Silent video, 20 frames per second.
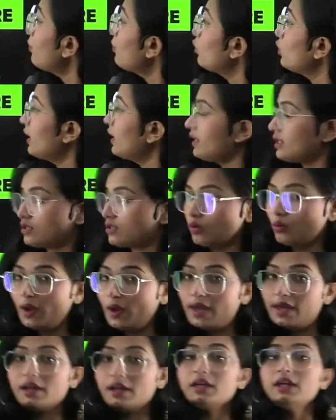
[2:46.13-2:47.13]
पुनेट
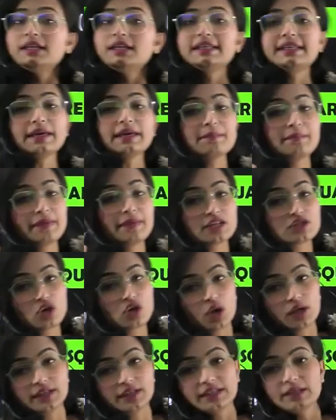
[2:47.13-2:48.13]
स्क्वायर ये
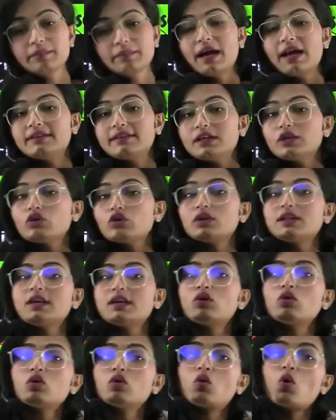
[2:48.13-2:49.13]
मेजॉरिटी में आता है क्योंकि
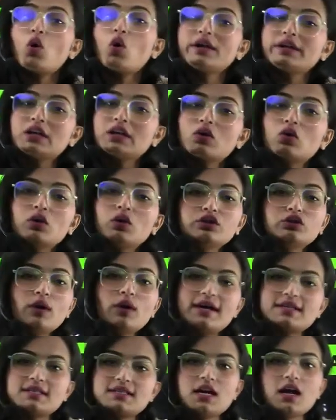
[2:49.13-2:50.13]
देखो कोई ना कोई तो
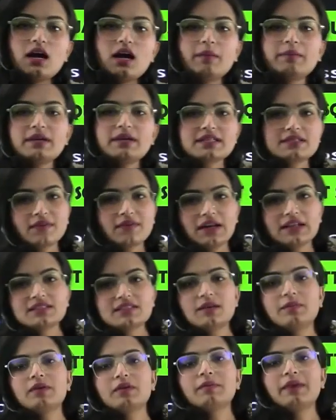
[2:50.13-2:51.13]
ऐसा अब इस वाले
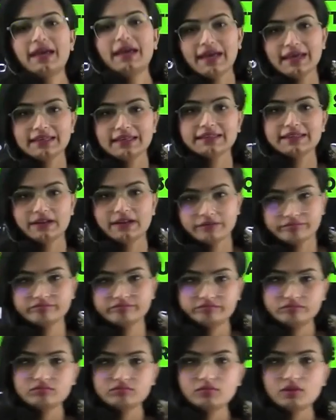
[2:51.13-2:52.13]
चैप्टर में है ही क्या
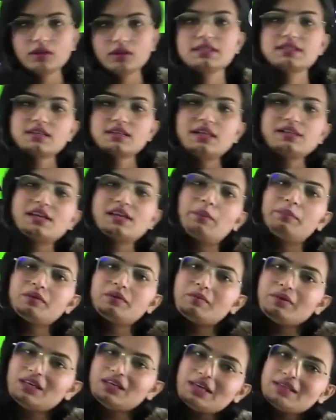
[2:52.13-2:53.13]
इस साल चैप्टर
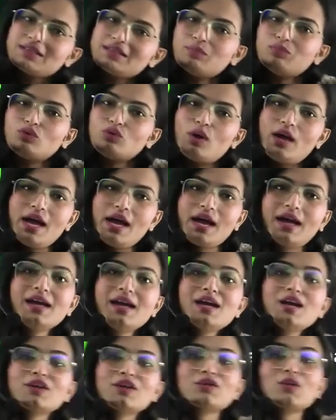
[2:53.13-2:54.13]
में यही सब तो है
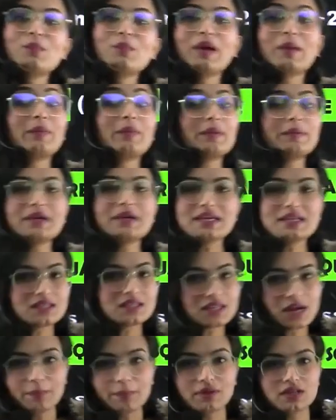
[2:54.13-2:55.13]
तो पेपर में इस
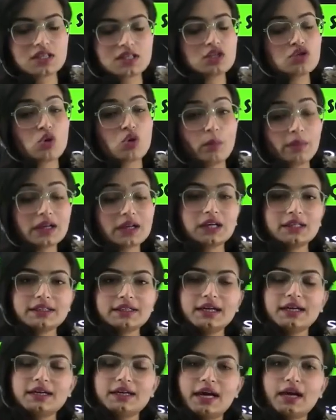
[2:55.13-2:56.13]
चैप्टर से जो भी
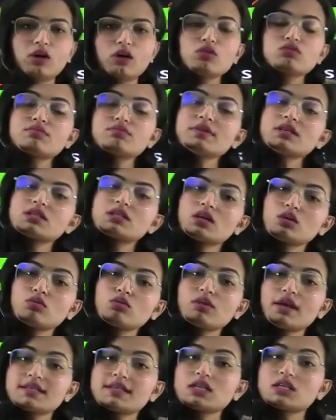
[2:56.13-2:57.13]
कंटेंट आएगा उसमें
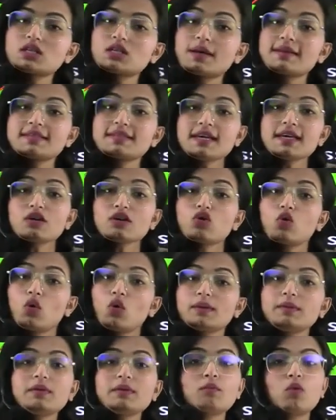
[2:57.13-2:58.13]
ज़रूर ऐसा चांस है कि
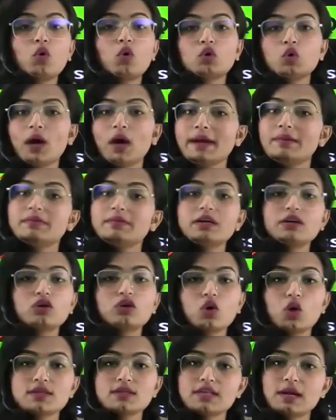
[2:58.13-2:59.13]
कोई भी मोनोहाइब्रिड
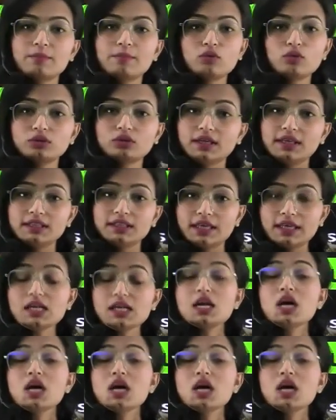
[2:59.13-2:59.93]
क्रॉस आपको दे दें